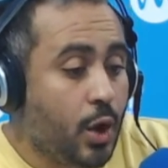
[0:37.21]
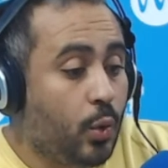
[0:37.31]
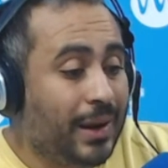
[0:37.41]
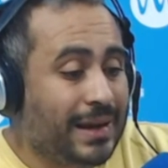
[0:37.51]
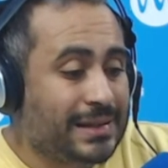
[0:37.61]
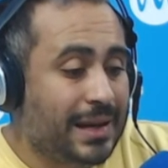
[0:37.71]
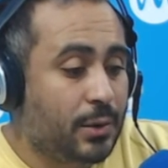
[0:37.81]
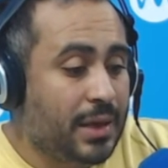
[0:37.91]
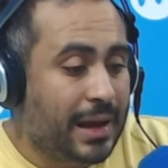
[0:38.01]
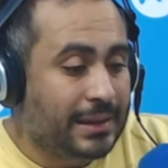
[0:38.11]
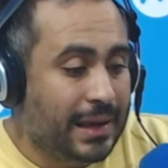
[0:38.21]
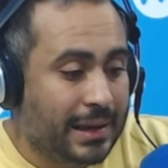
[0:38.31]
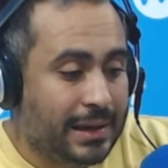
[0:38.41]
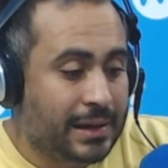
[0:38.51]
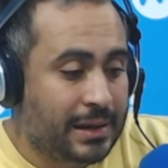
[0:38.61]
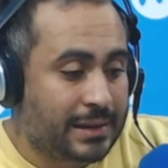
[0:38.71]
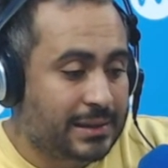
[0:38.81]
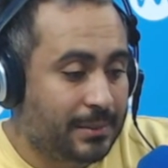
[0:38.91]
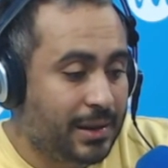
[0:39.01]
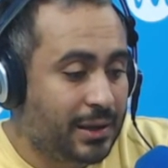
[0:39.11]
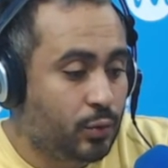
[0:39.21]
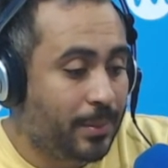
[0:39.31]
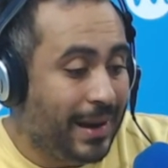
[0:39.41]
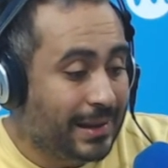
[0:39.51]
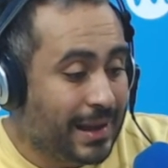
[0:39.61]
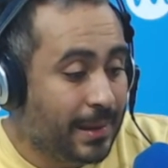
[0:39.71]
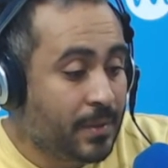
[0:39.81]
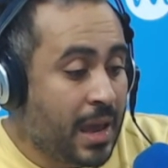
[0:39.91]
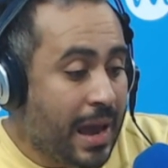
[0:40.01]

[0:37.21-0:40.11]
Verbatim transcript: والحرص على وضعها داخل الاسطبلات وابعادها